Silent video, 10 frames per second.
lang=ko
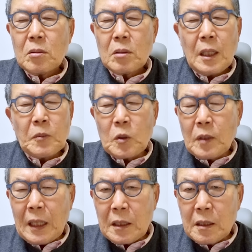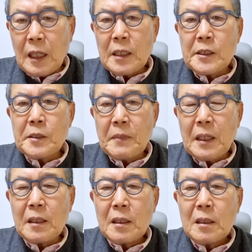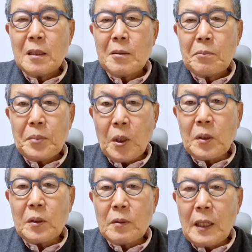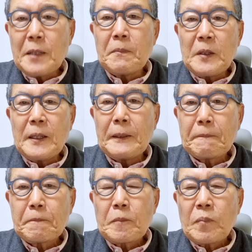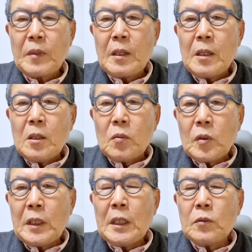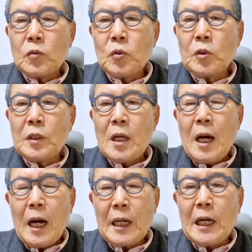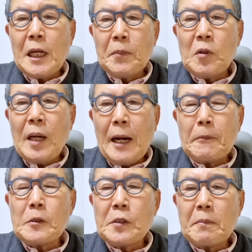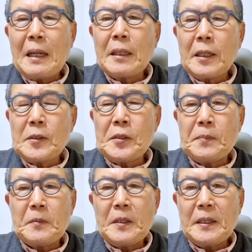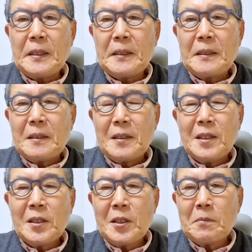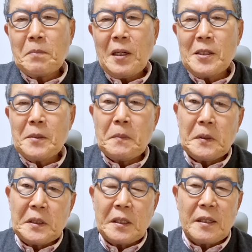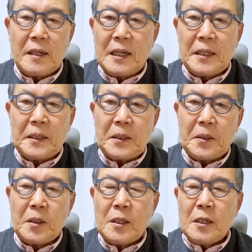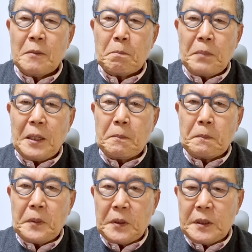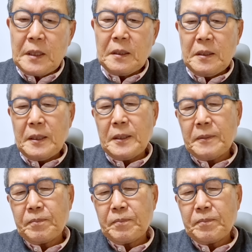아무것도 아닌 건 아니지만 별것도 아닙니다. 우리의 우는 하나님을 아버지로 만난 것입니다. 근데 이거는 80%가 아니에요. 100%예요.